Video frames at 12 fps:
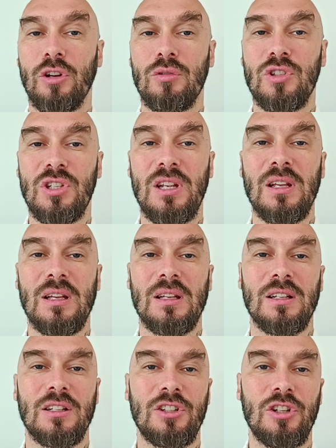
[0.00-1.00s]
così
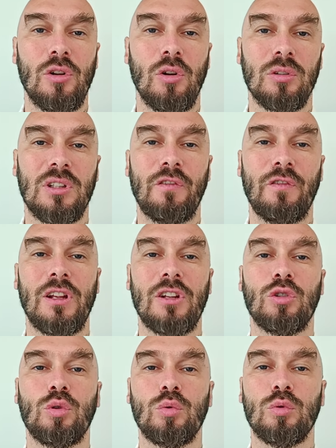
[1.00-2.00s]
di notte
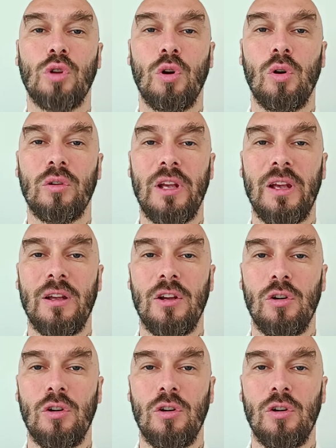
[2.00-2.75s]
21 droni